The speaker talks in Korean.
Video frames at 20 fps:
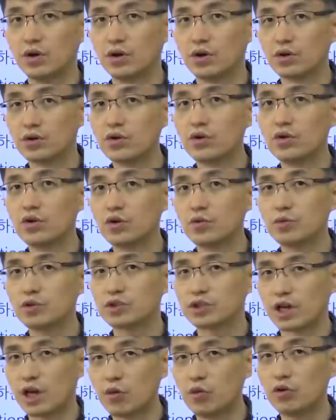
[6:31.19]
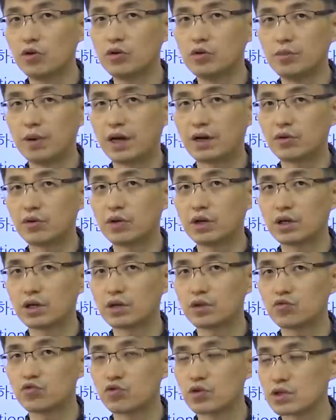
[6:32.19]
그러려면 재원을
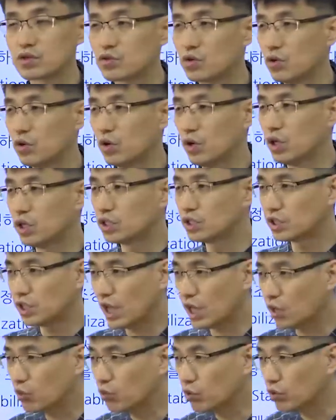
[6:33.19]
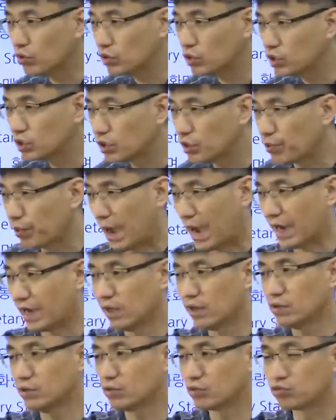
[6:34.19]
마련하기 위해서 채권을 이제
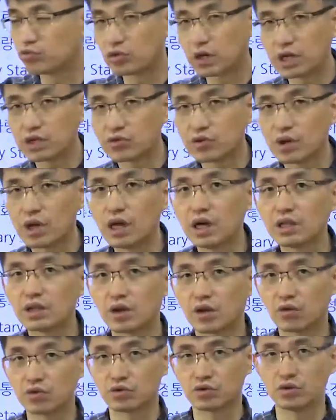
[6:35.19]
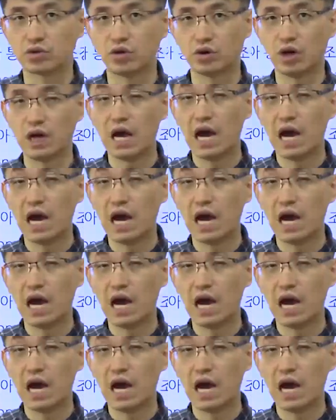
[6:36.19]
발행을 국가에서 해야 되거든요.